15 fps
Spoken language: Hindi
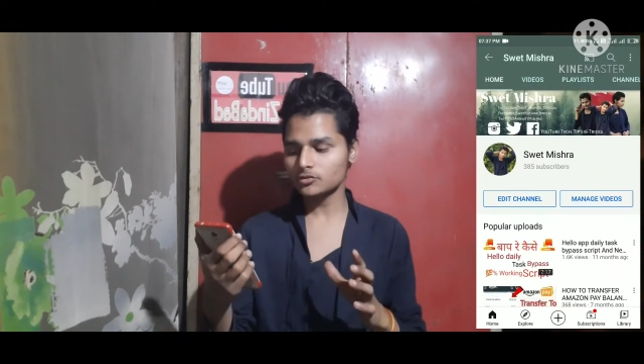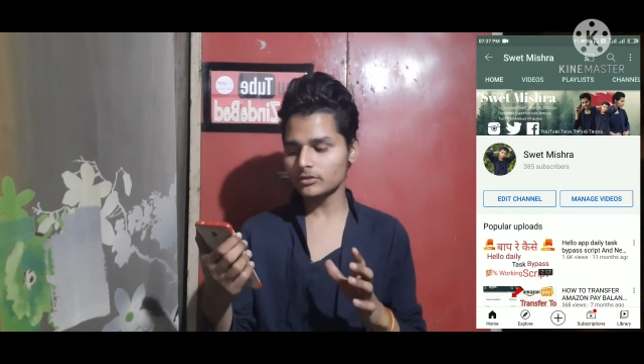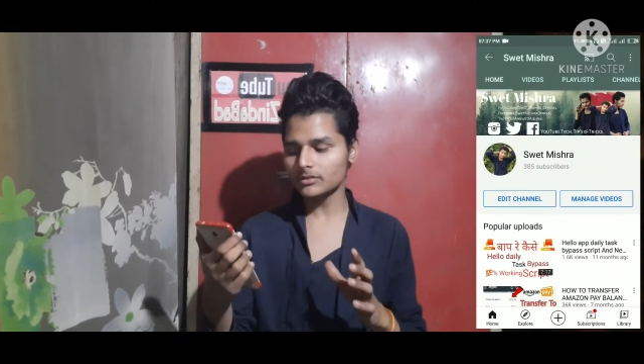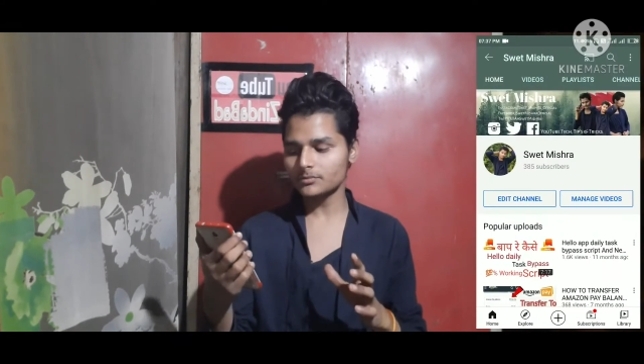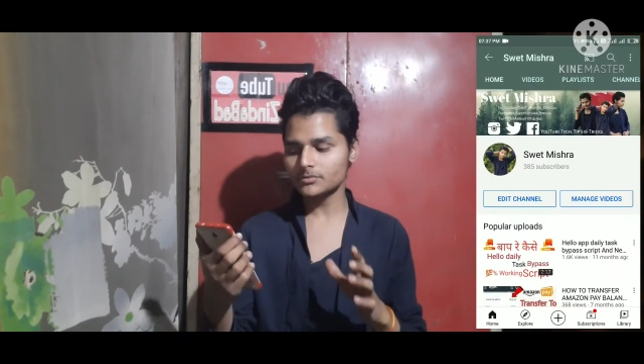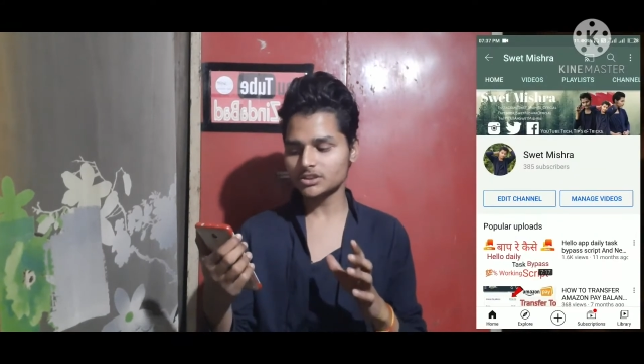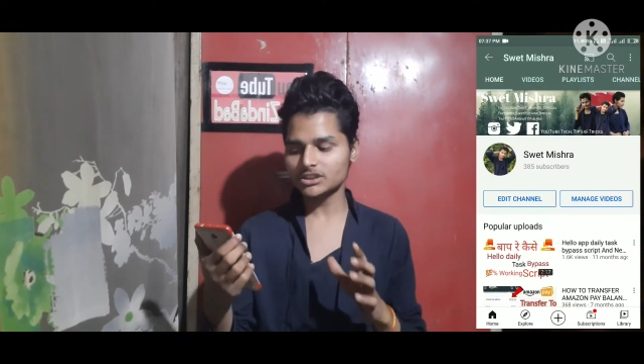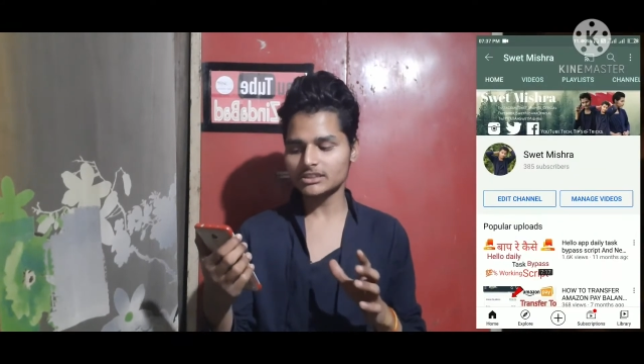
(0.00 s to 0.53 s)

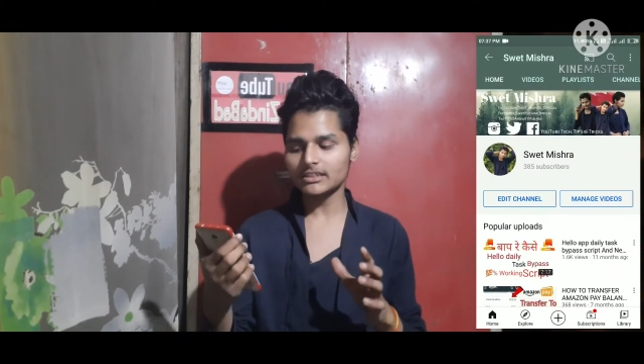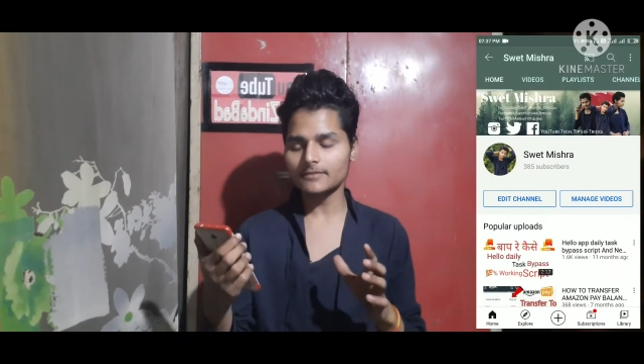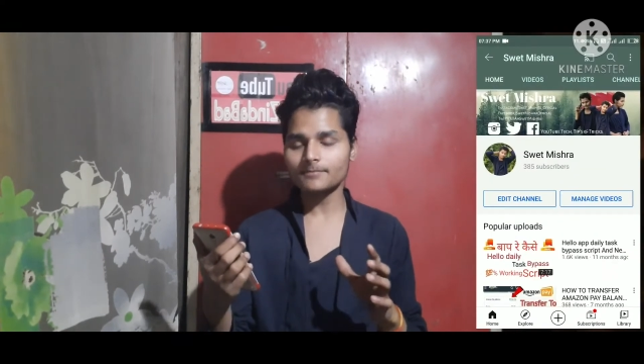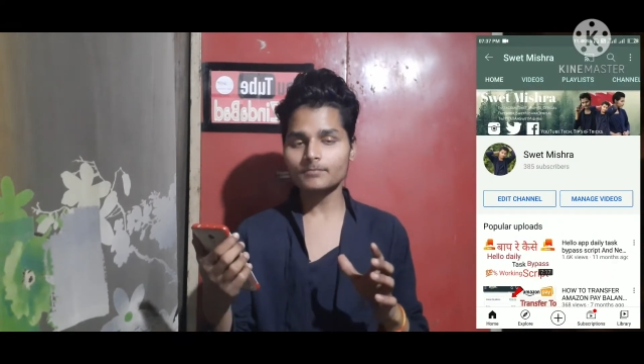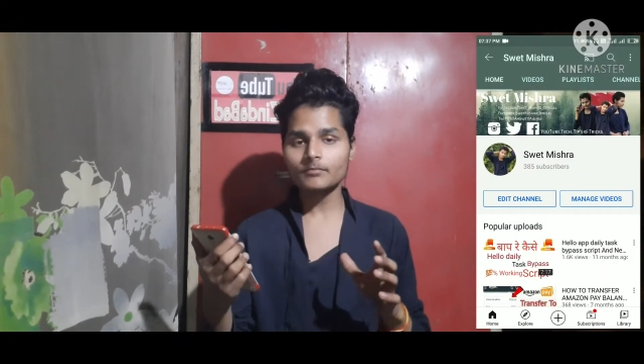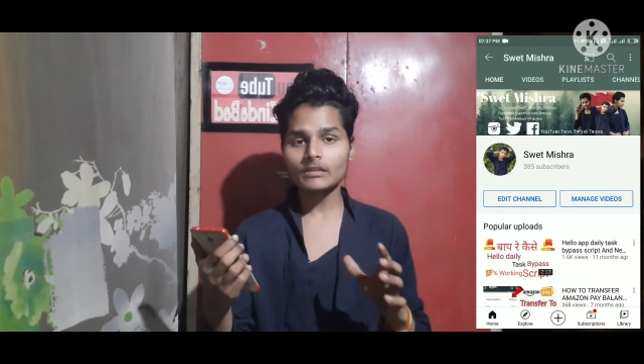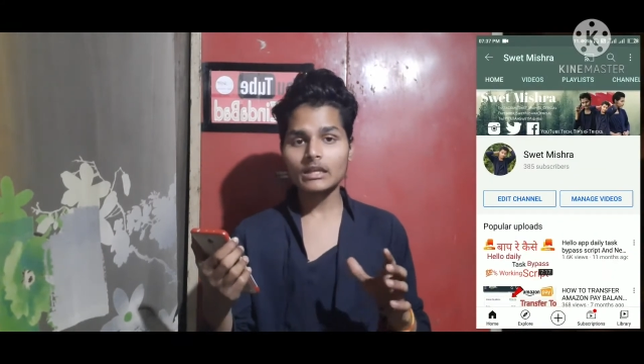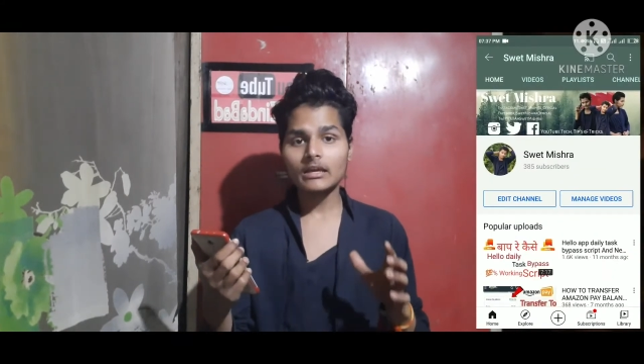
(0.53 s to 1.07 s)
श्वेत मिश्रा
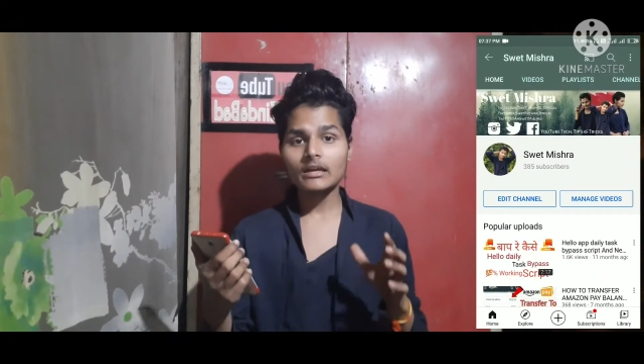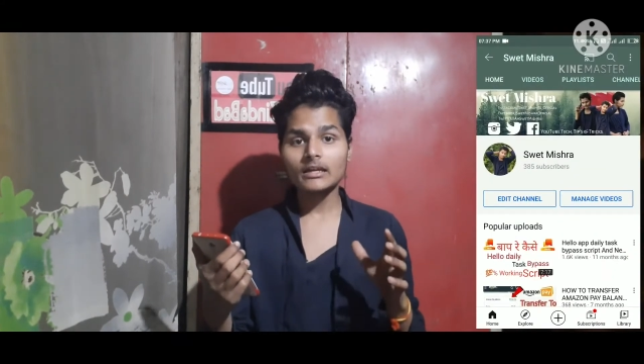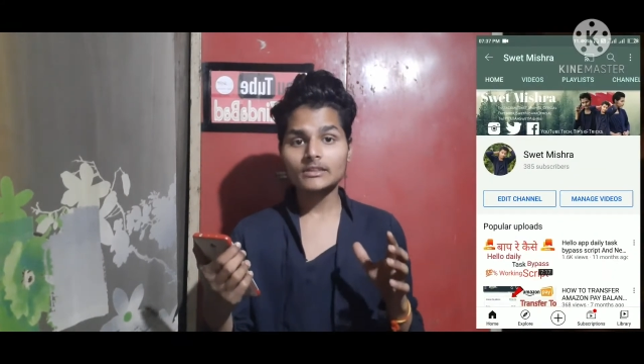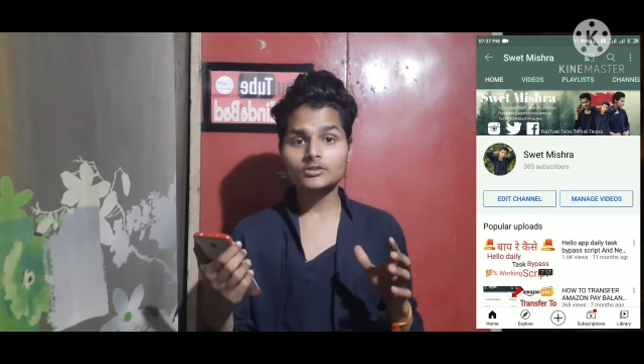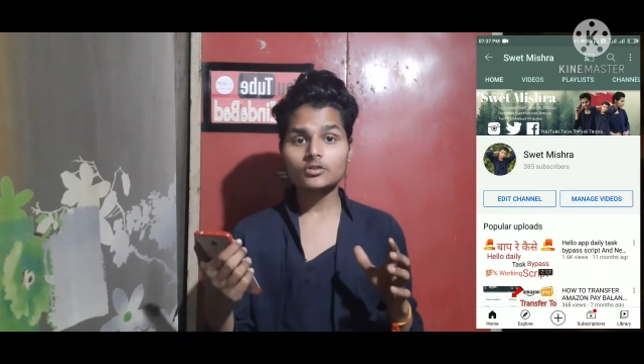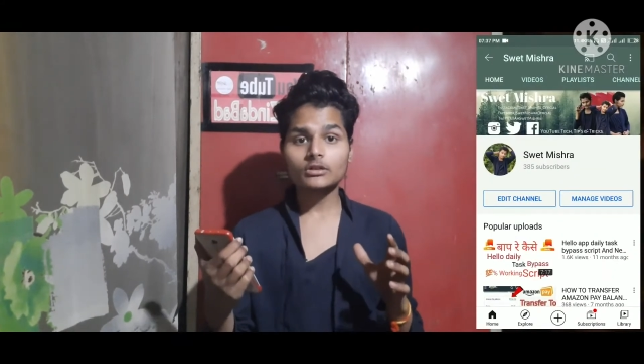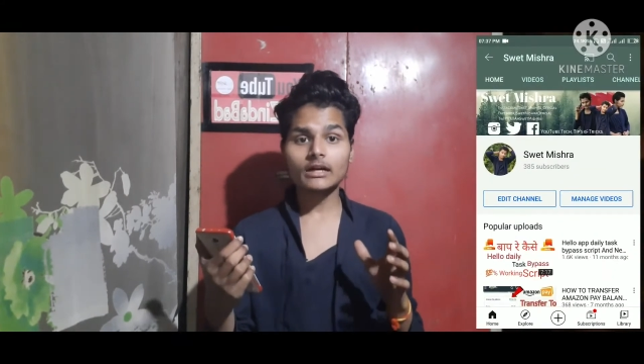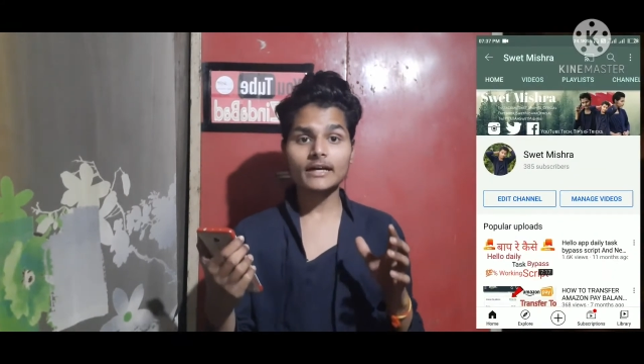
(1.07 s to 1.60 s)

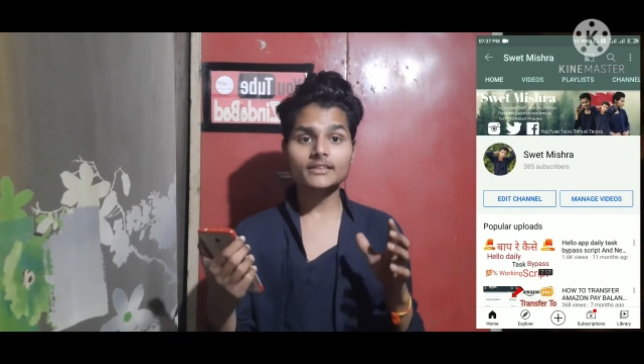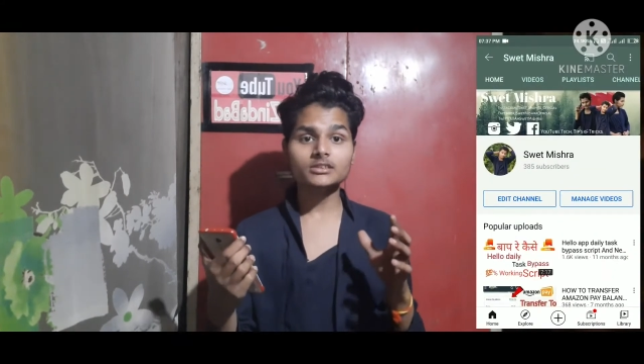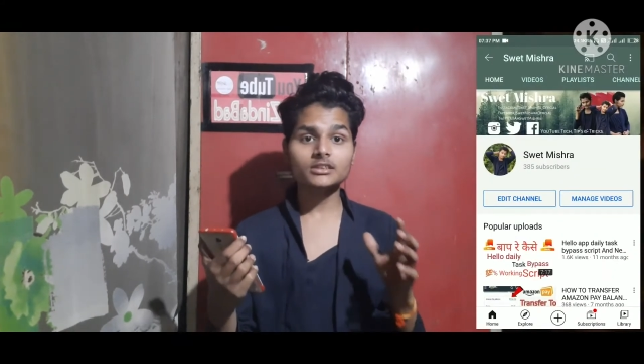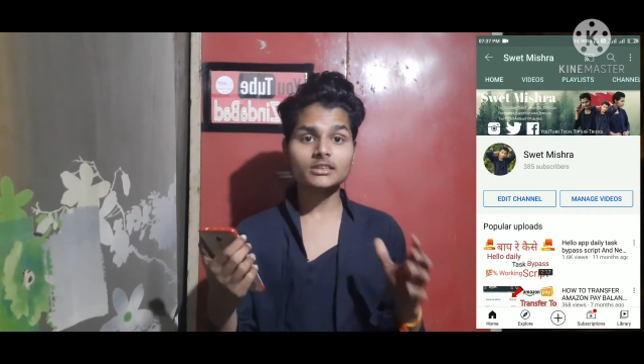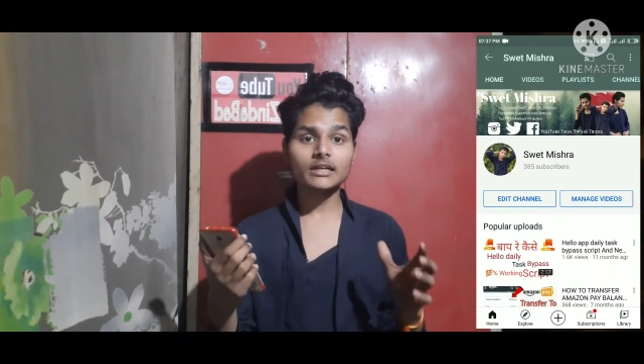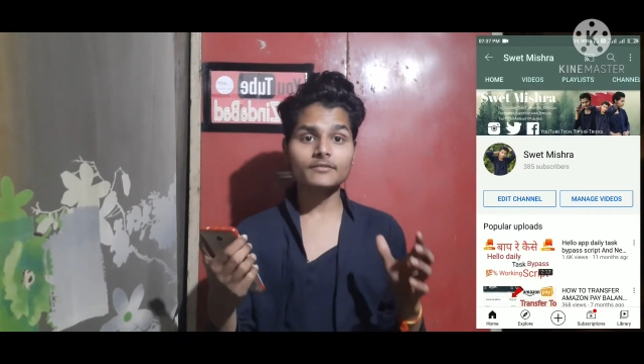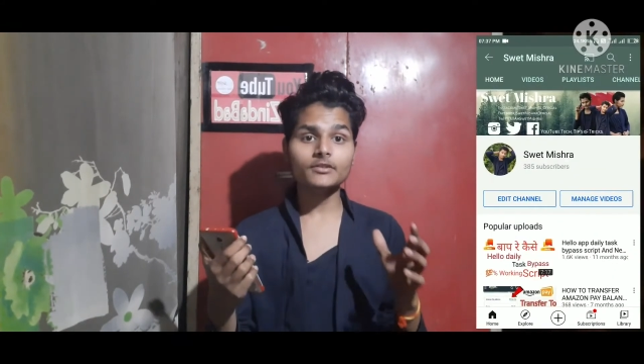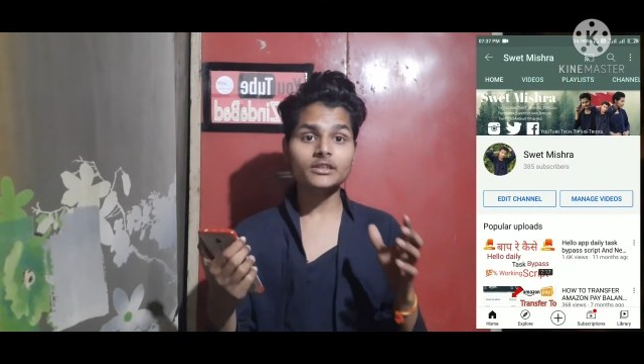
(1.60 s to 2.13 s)
तो गाइज
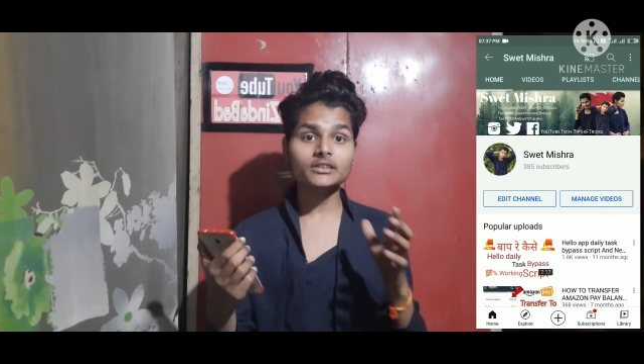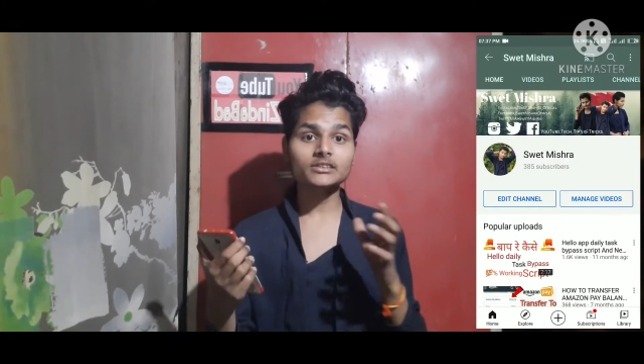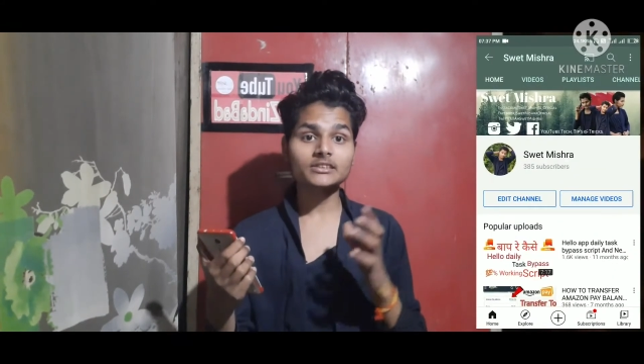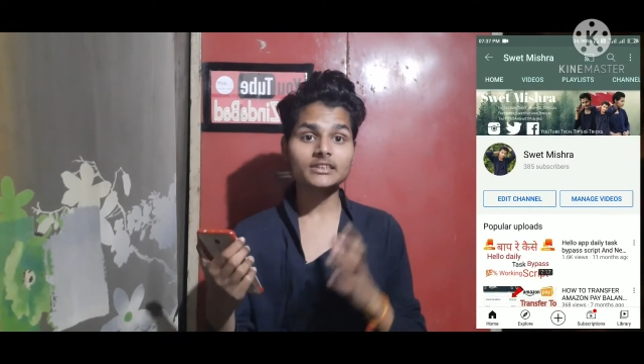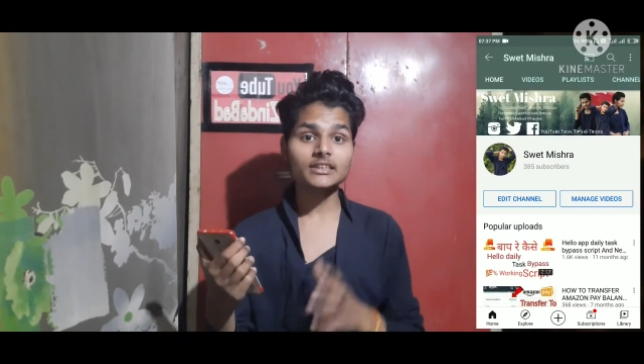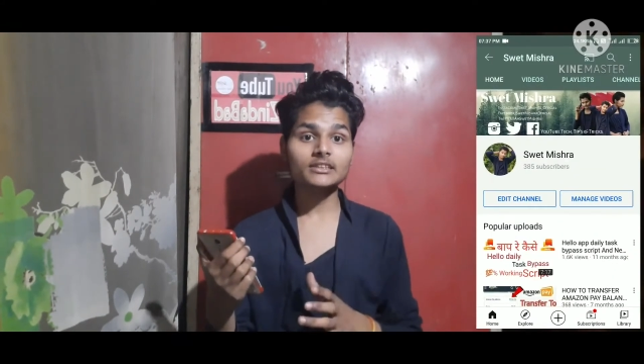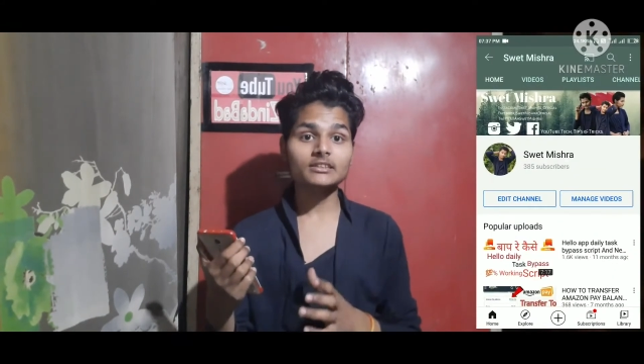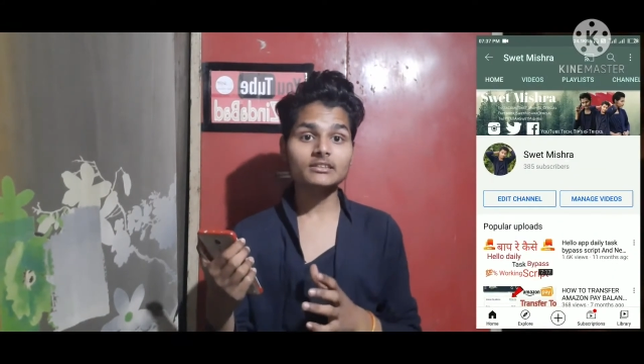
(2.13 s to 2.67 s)
कभी
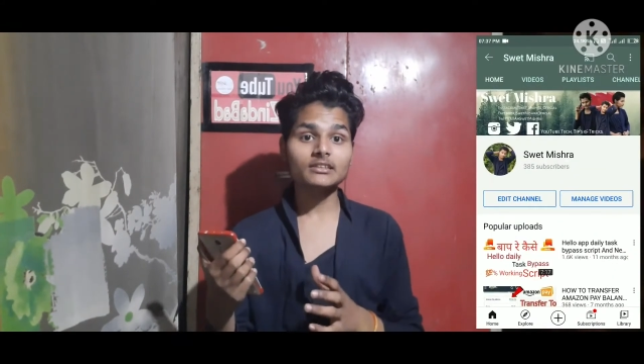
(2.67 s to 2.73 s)
इसके